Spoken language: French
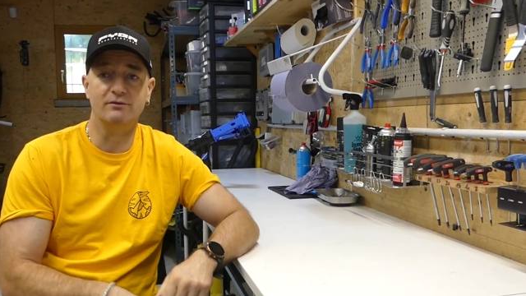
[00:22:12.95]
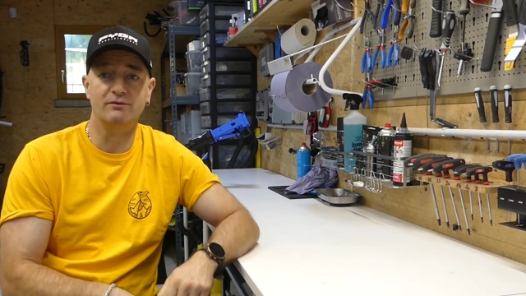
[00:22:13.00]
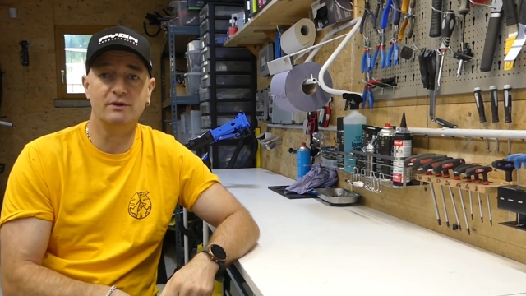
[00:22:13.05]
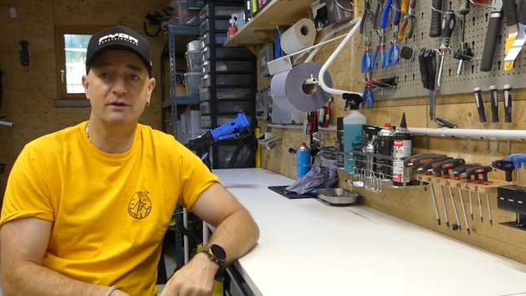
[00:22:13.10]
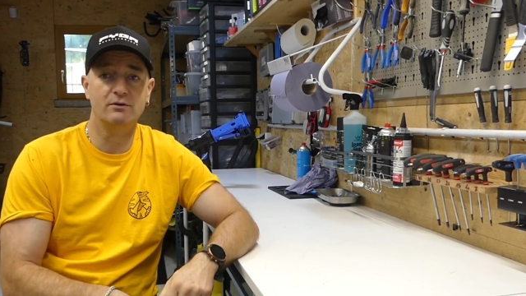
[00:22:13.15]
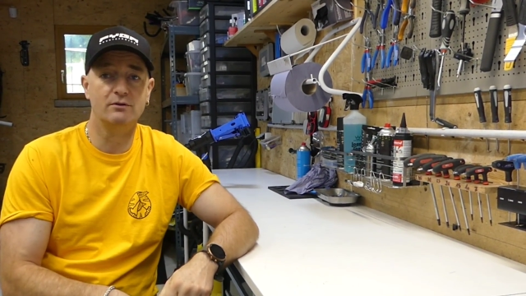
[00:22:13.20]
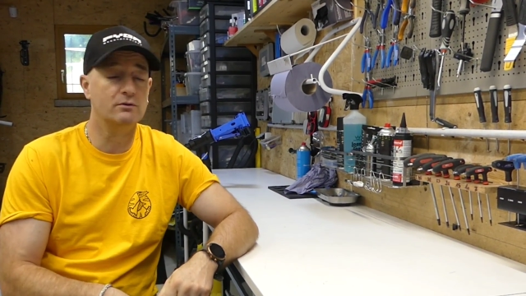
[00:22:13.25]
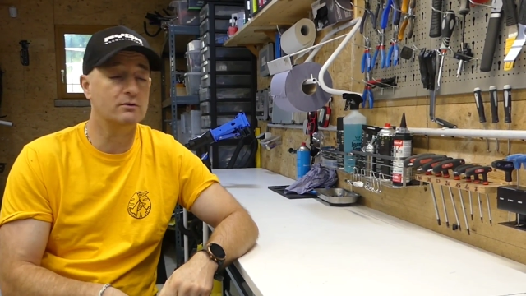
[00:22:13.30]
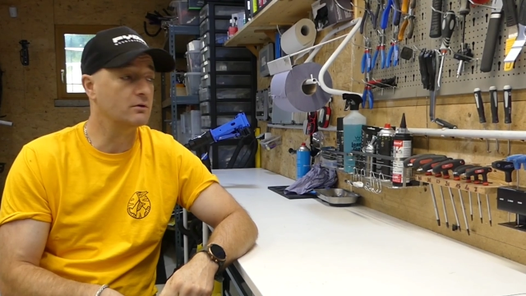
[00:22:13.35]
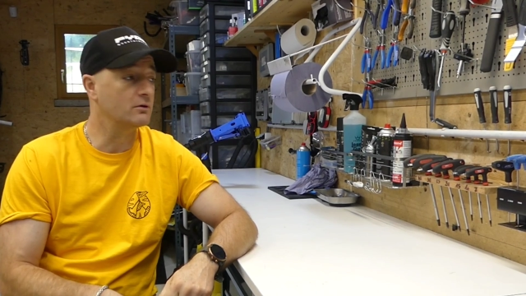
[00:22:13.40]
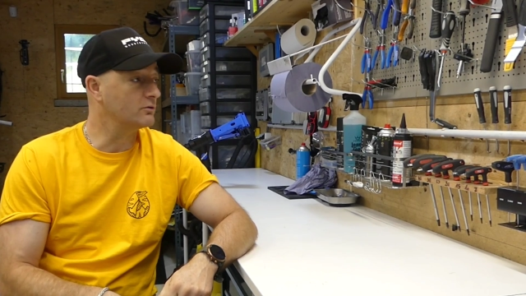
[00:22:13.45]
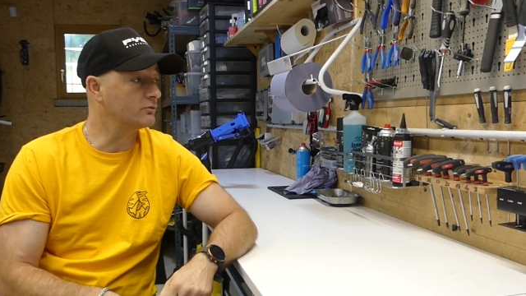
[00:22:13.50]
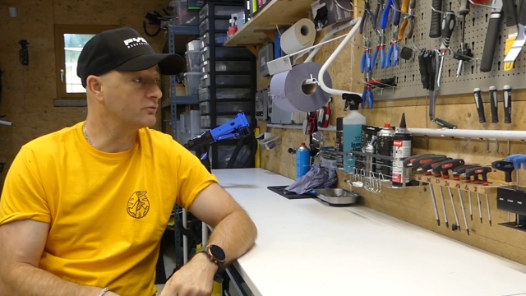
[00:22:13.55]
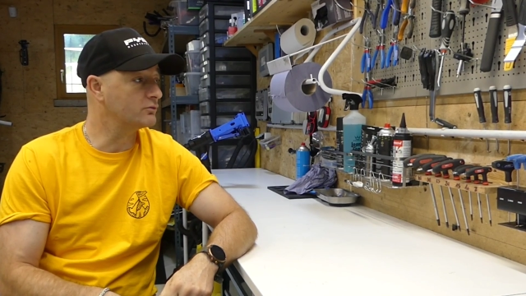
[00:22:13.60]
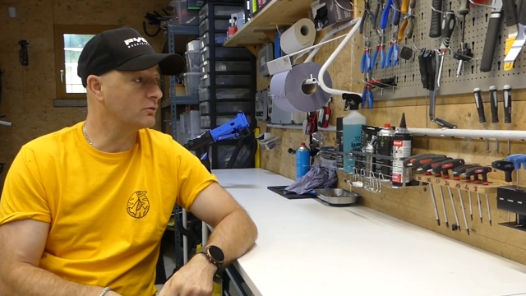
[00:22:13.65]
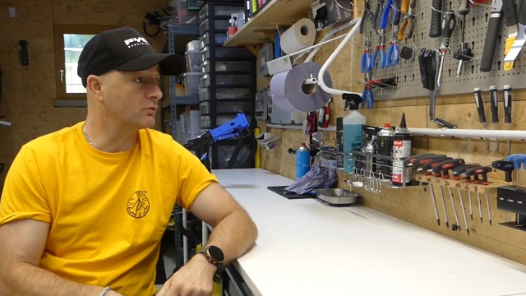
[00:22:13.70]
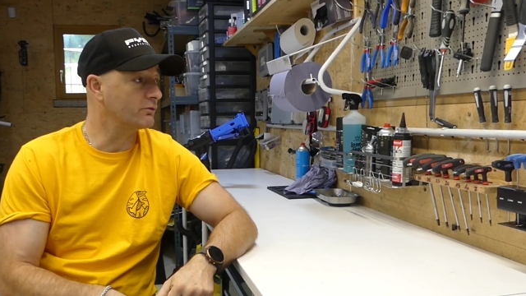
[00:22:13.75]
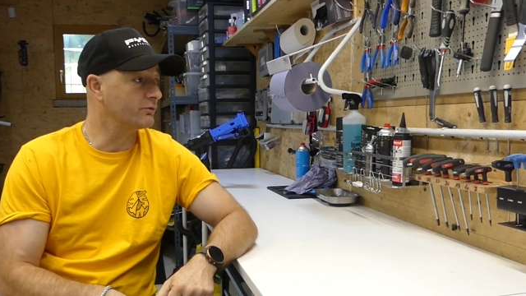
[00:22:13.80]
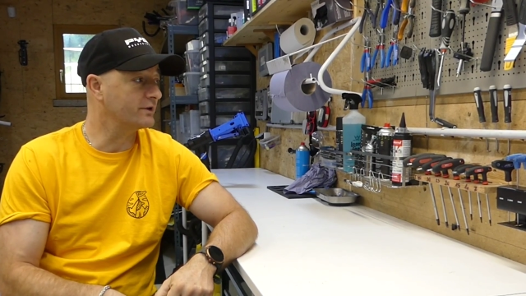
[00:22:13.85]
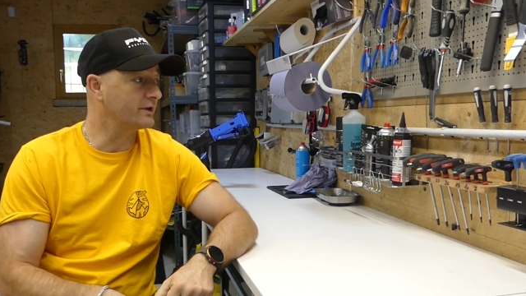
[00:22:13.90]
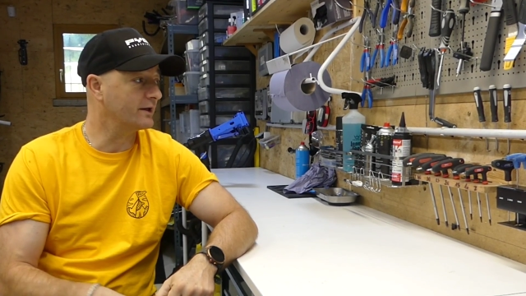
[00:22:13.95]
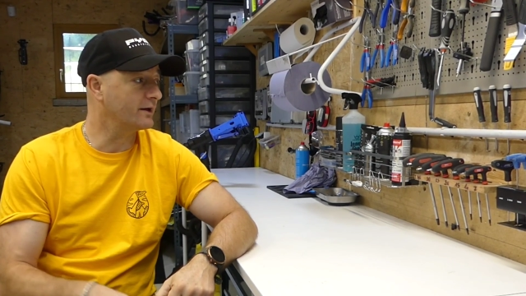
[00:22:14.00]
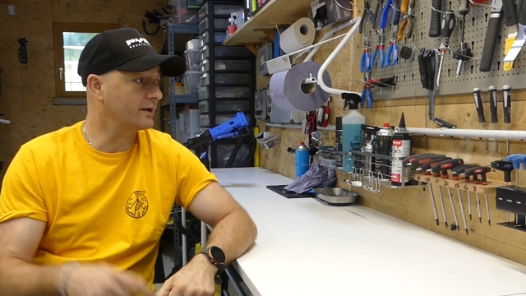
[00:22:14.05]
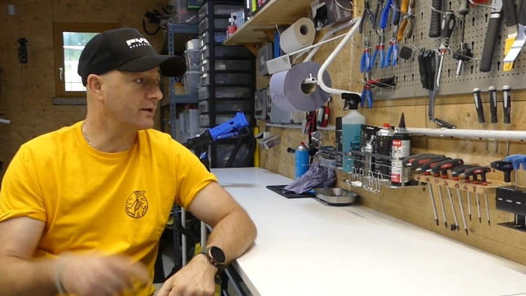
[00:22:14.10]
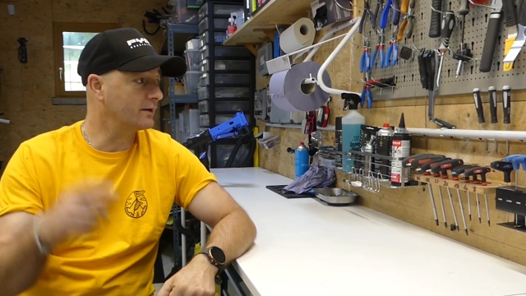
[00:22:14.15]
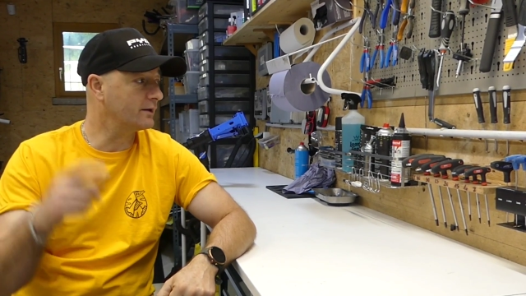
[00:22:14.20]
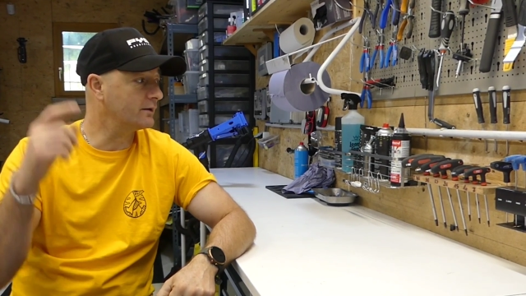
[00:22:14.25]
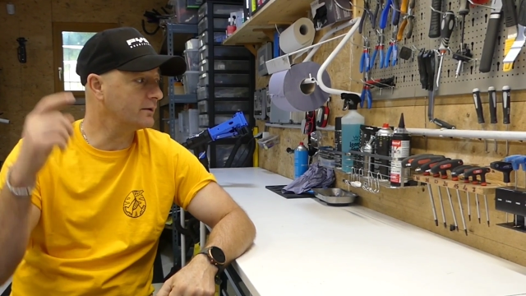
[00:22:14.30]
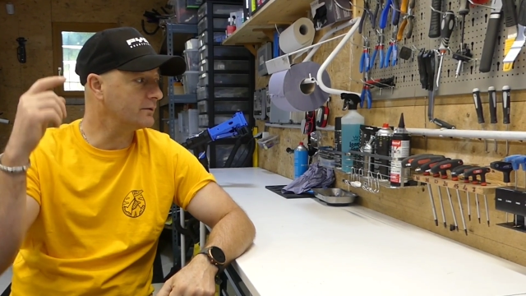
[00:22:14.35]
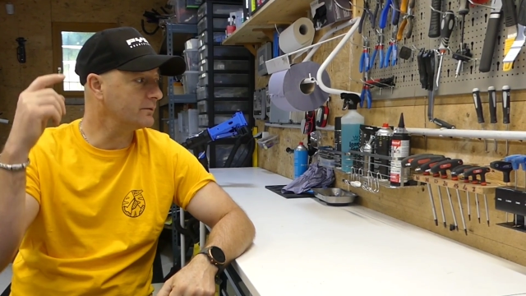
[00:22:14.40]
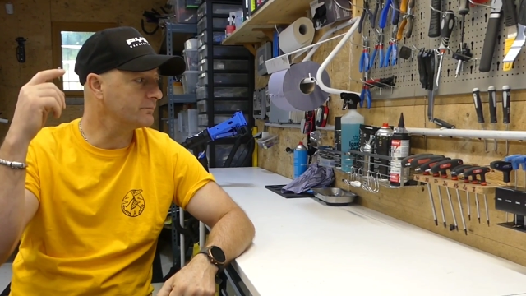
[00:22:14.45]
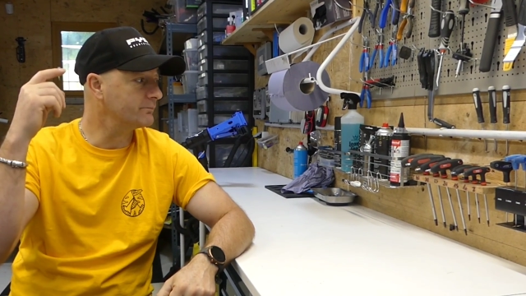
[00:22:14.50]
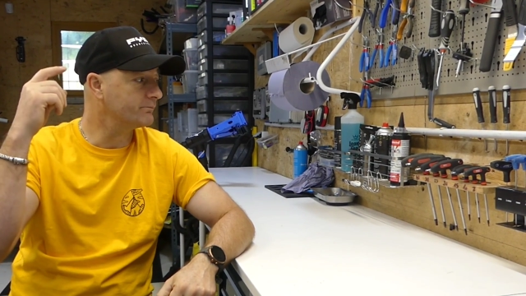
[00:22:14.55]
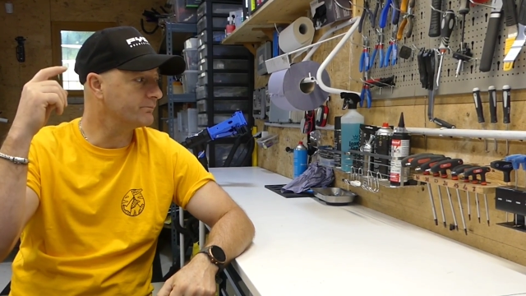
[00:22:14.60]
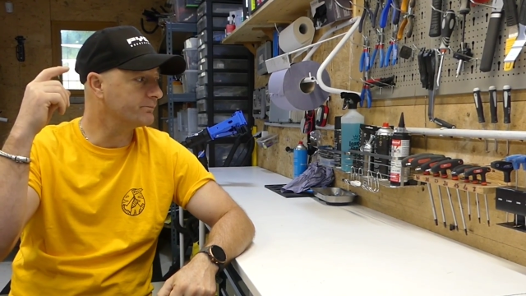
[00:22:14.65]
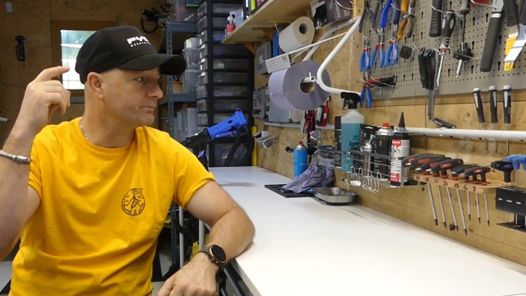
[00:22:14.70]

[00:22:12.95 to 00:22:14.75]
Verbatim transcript: vidéo vous convient.